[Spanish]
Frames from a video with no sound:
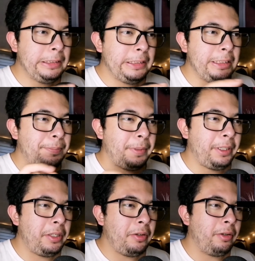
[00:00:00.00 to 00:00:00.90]
Ay,
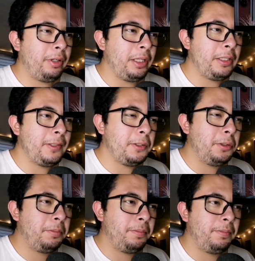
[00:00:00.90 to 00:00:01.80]
pequeño error de
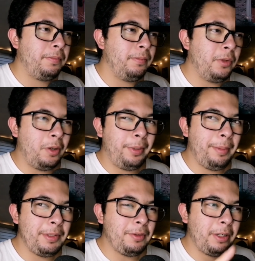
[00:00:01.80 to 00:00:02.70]
edición. No lo
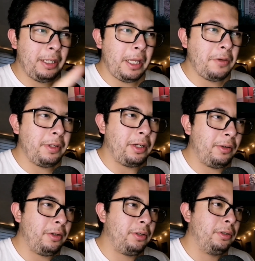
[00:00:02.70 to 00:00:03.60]
voy a mencionar, ahí hay un
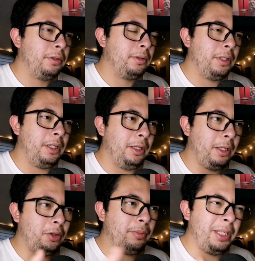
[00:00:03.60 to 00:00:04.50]
error
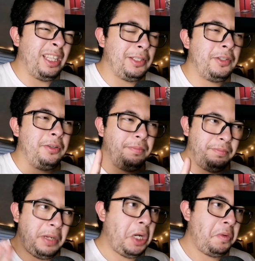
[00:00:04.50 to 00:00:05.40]
de, toma y de edición,
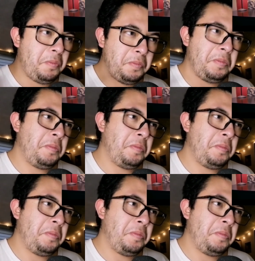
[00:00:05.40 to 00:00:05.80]
pero...